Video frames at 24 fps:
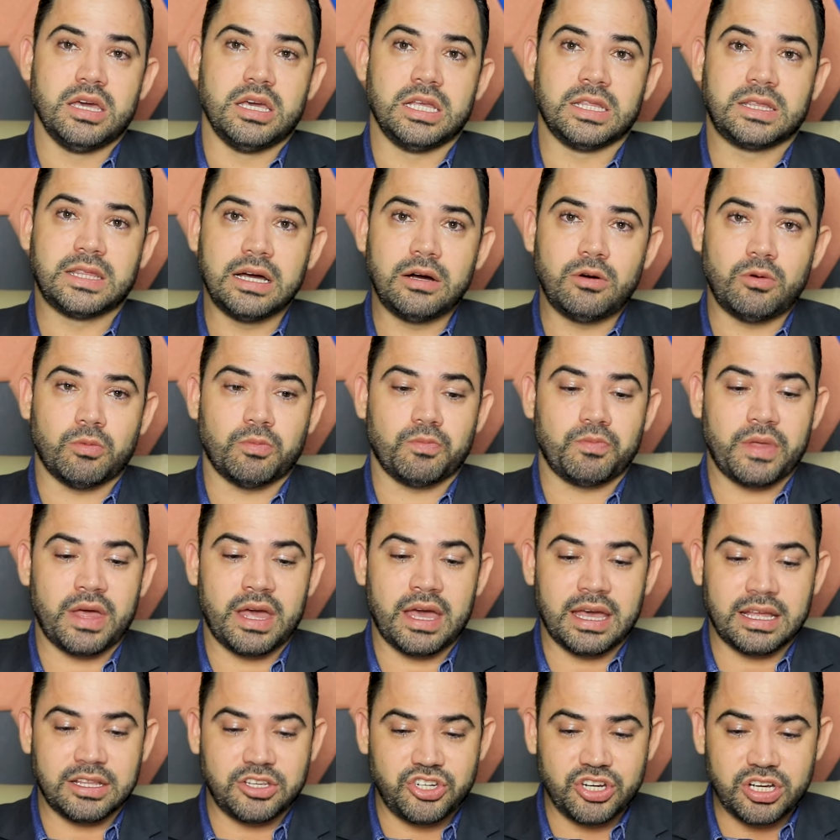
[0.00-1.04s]
Então,
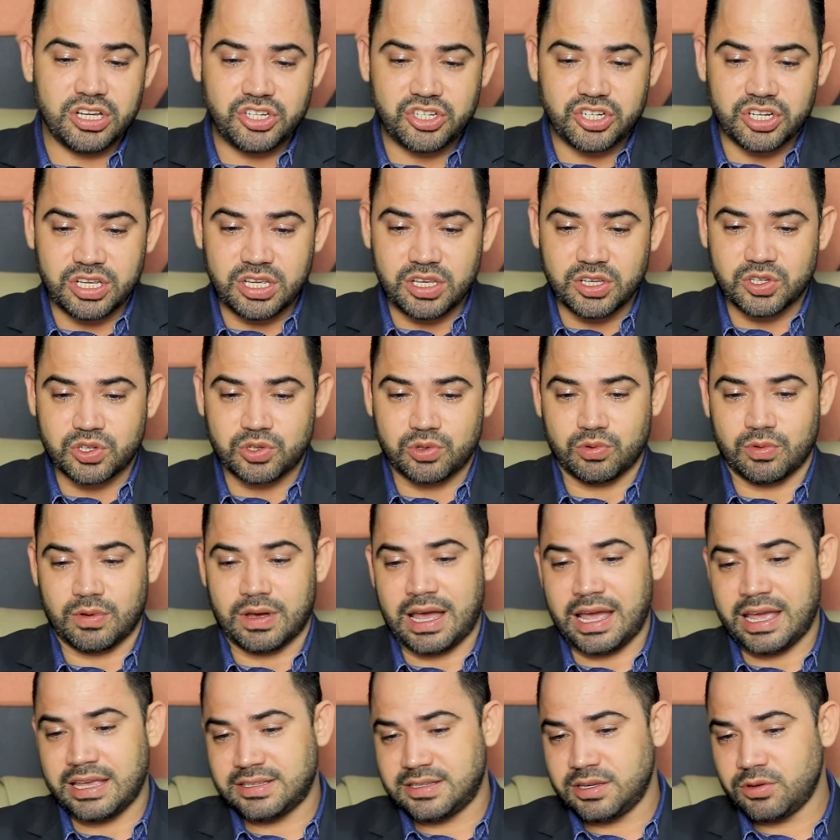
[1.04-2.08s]
é, diante disso,
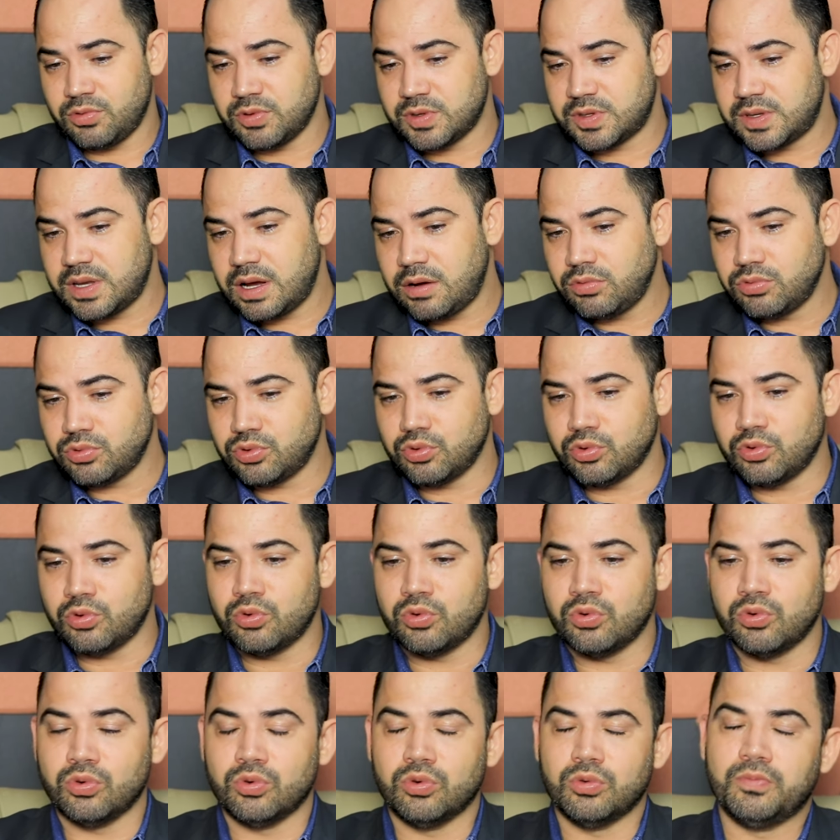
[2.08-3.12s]
a execução
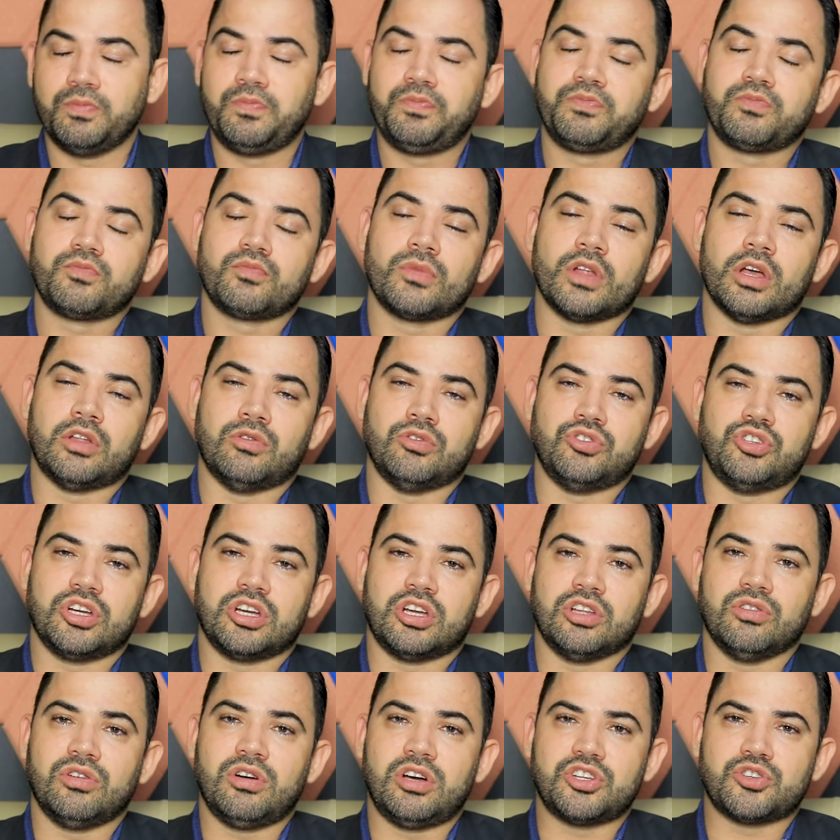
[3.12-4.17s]
do, do
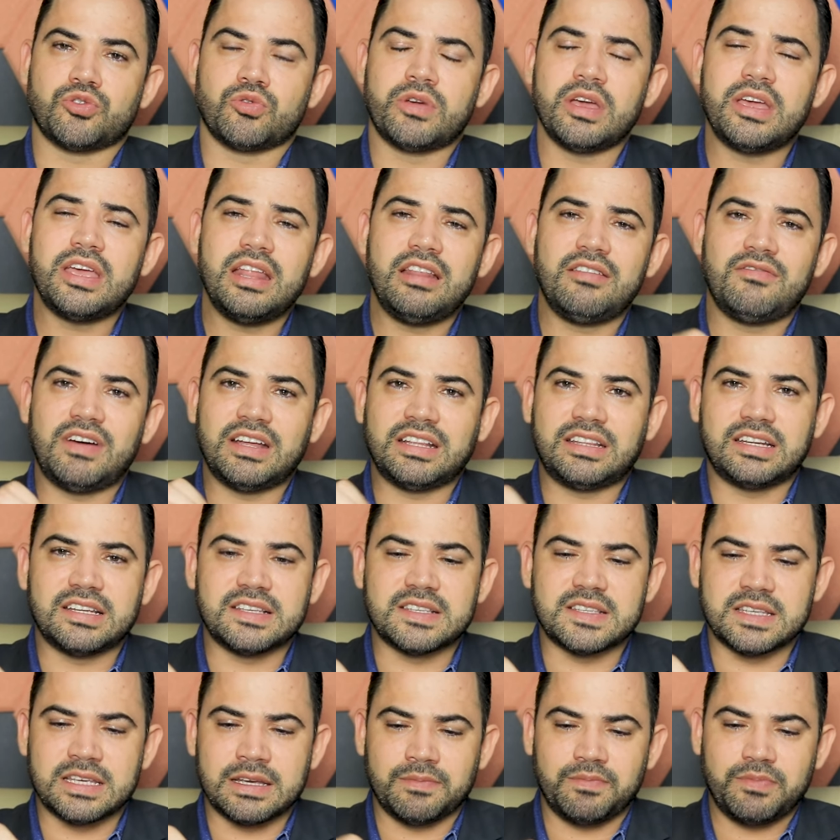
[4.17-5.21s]
diagnóstico, o que, que ele vai
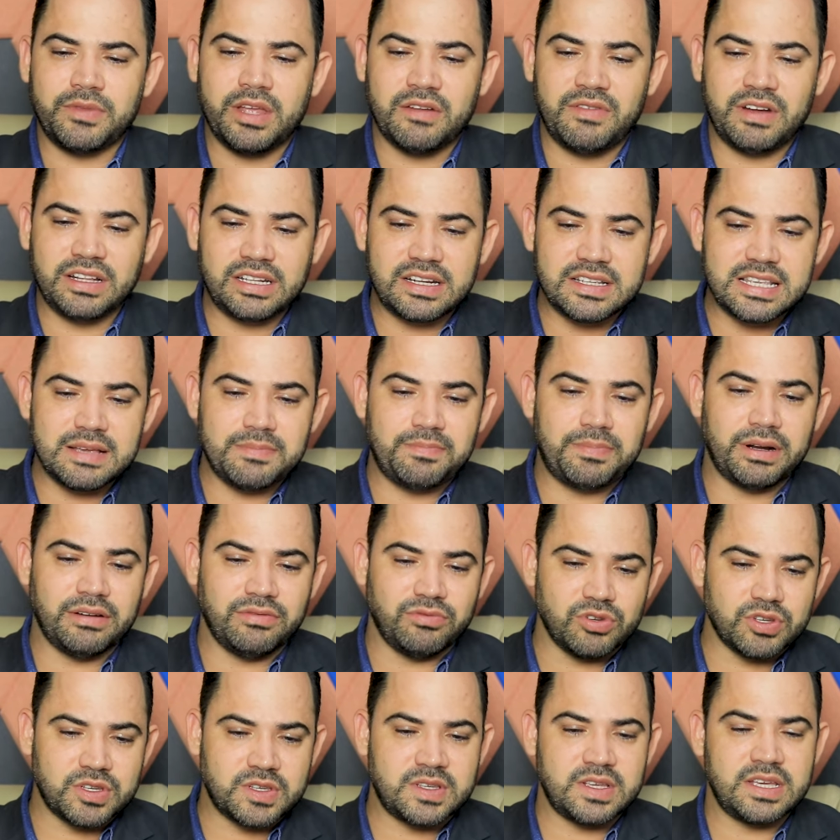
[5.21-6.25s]
trazer? Ele vai trazer para
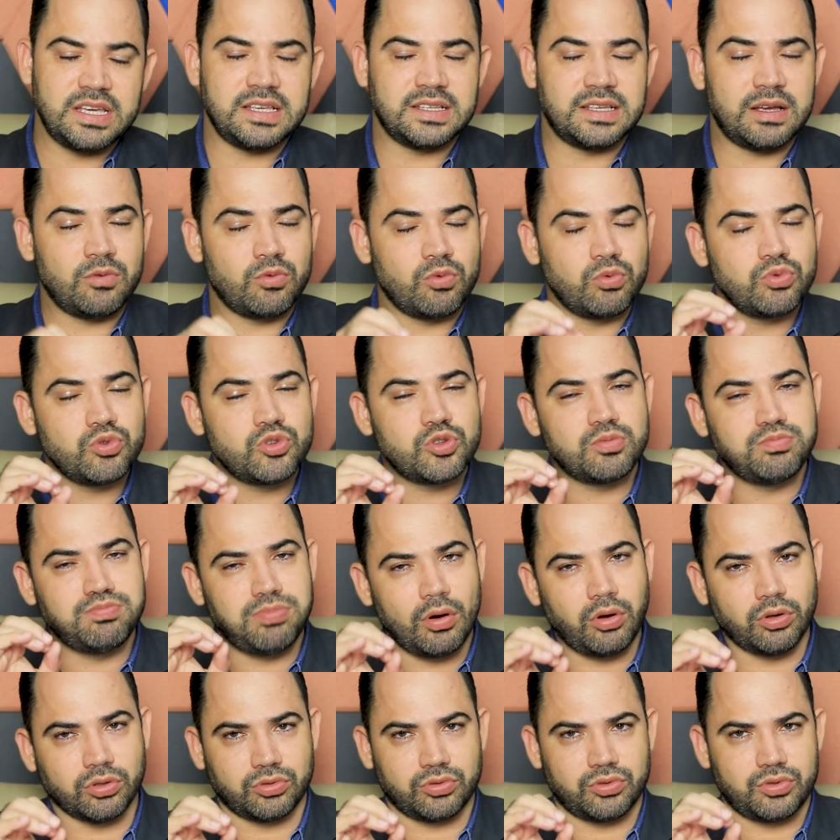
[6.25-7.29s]
vocês alguns
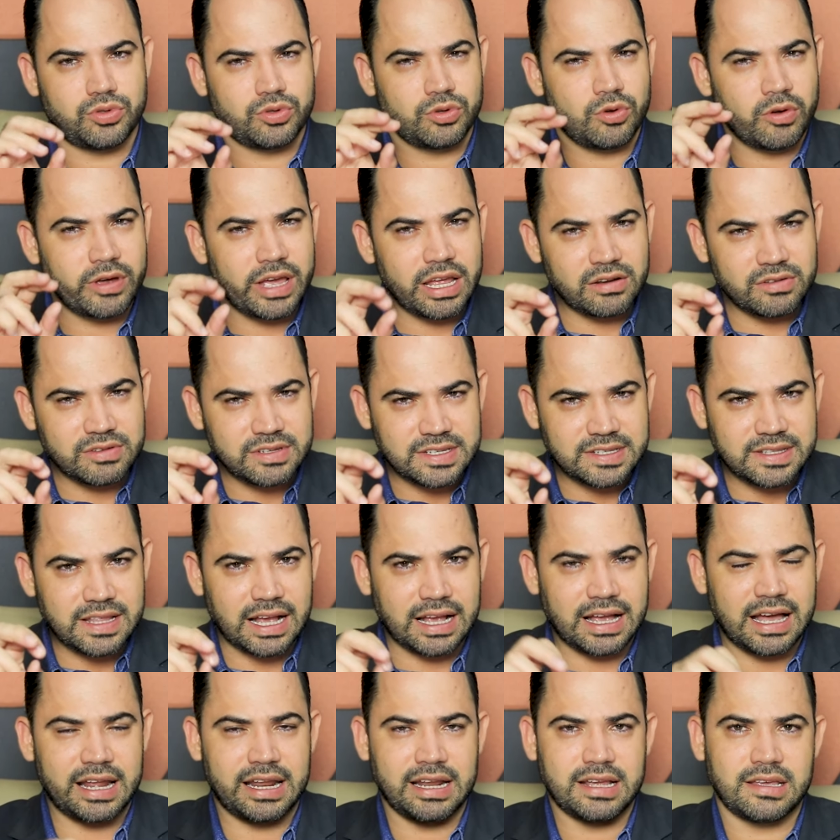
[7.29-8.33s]
pontos que eu quero
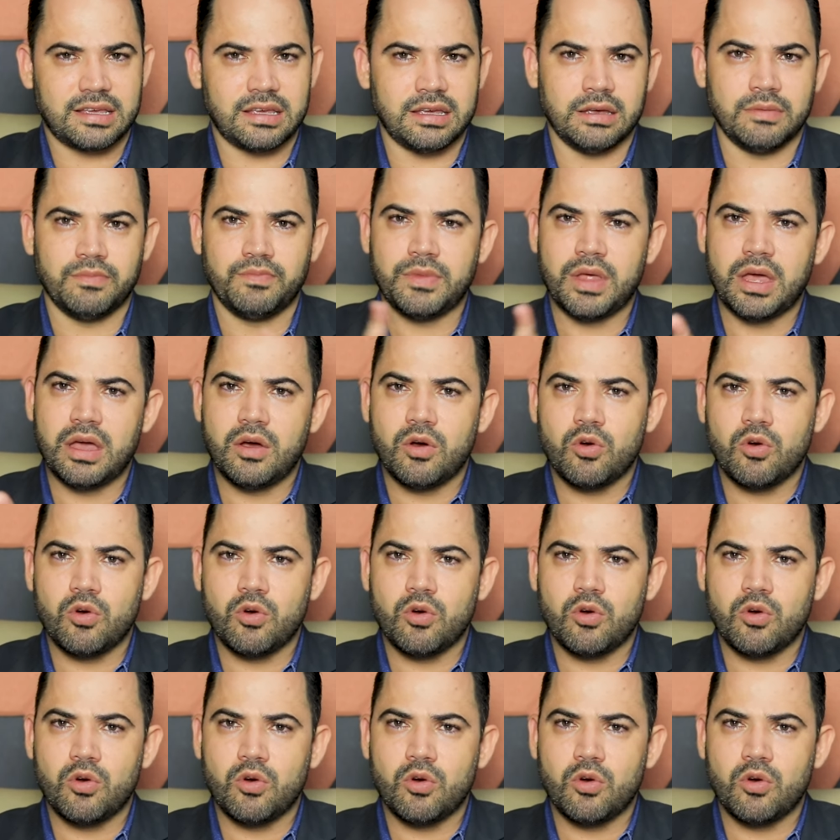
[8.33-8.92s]
destacar aqui,